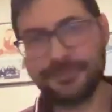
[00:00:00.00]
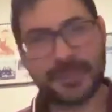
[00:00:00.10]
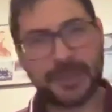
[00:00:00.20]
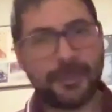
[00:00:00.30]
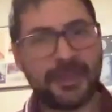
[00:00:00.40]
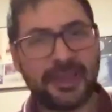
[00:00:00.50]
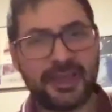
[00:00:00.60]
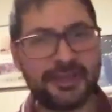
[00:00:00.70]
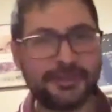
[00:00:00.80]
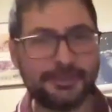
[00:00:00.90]
da
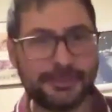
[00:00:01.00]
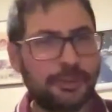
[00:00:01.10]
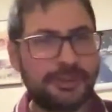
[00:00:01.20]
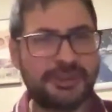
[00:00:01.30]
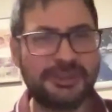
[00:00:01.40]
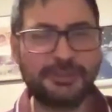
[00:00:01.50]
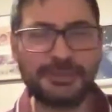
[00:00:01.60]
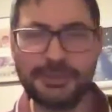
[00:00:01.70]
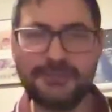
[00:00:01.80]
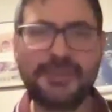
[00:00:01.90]
bayağı böyle
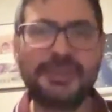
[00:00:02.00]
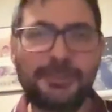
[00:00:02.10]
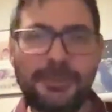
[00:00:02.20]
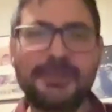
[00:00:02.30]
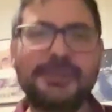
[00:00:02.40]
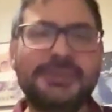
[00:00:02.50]
20 yıl milletvekili yapan